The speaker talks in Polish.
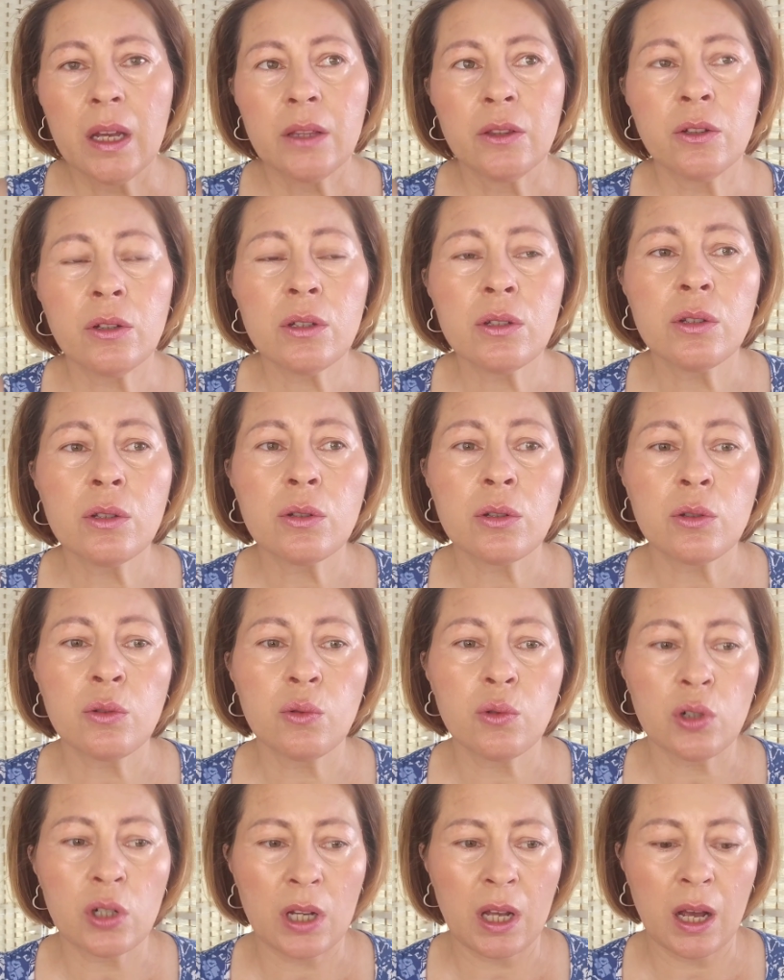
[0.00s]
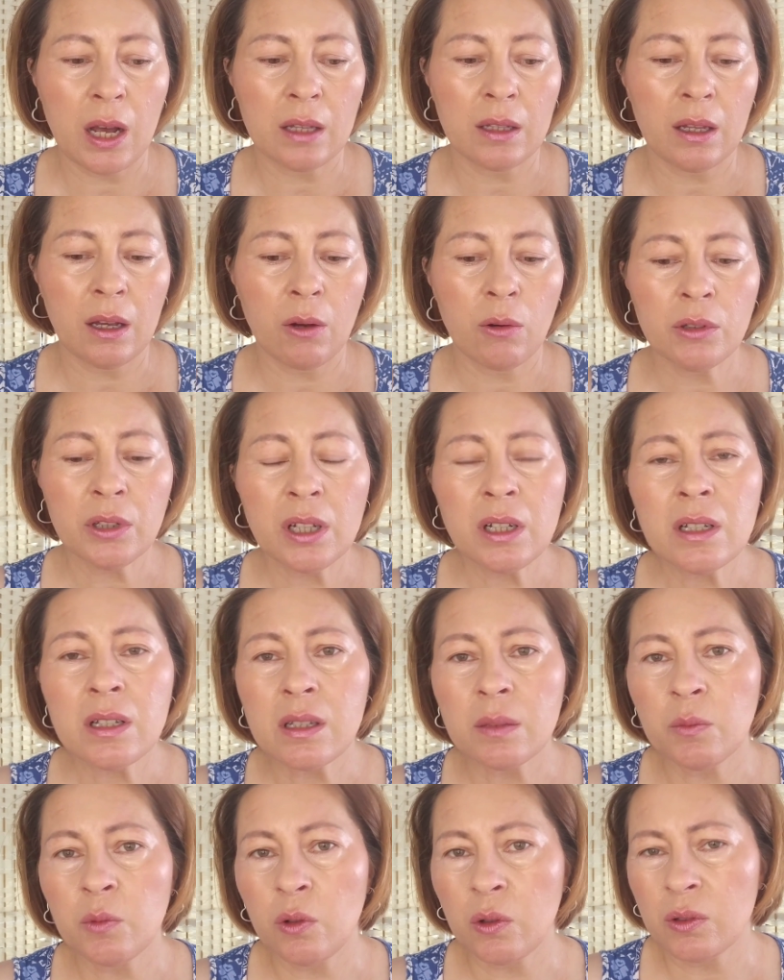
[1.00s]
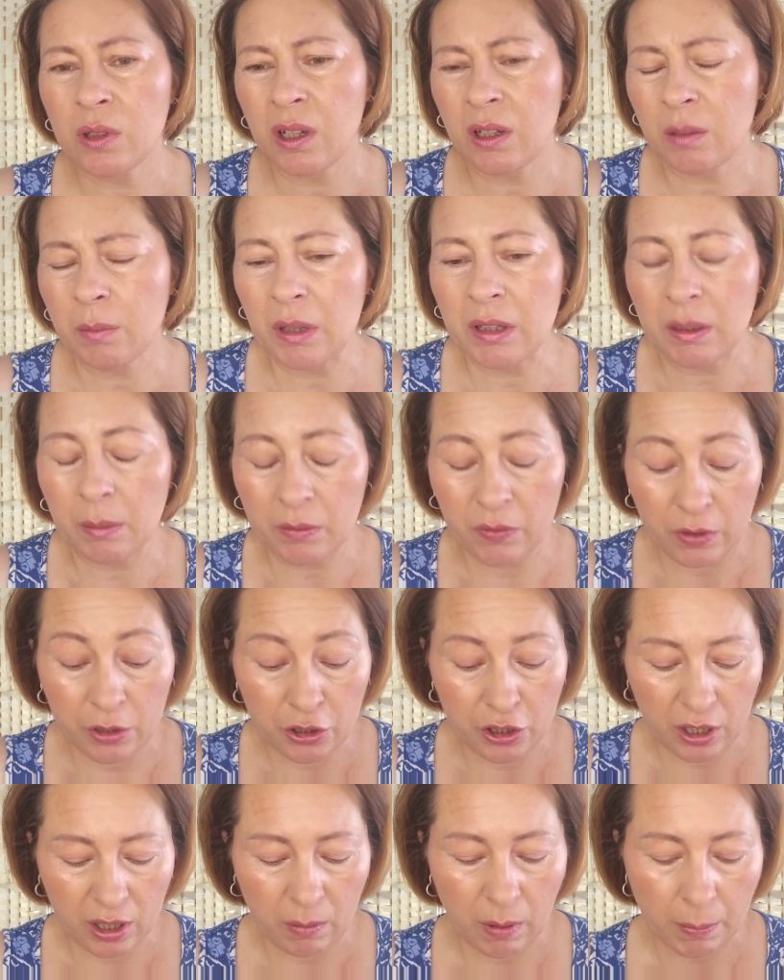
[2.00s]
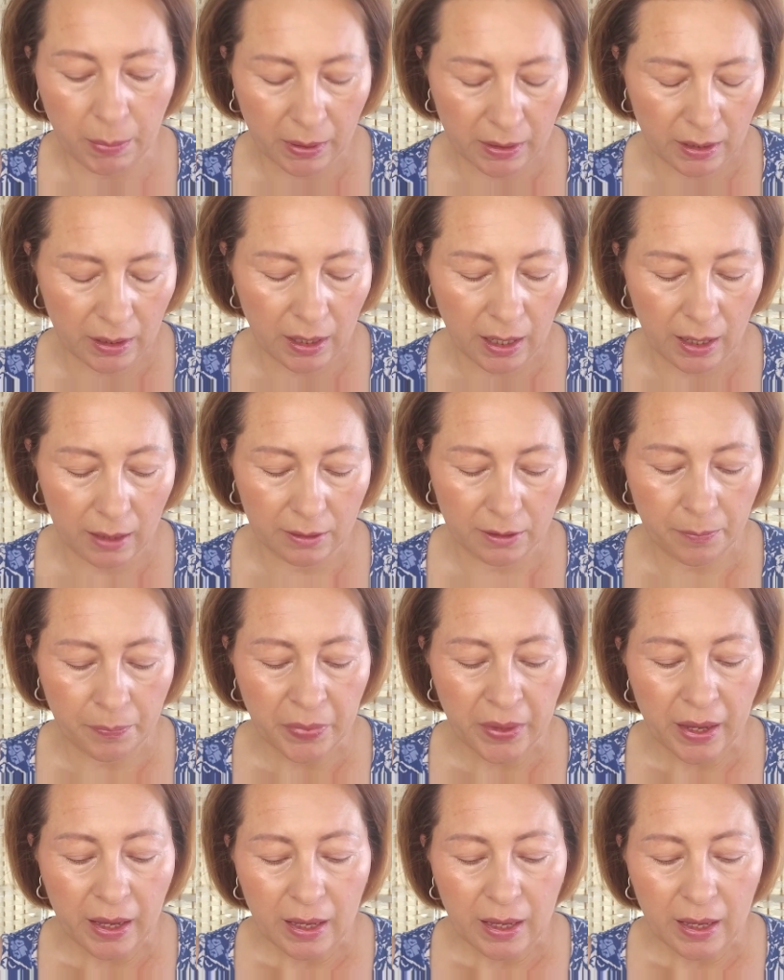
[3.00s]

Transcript: To jest dosyć duży kanał, ona jest młoda, ona ma tam 20 chyba parę lat.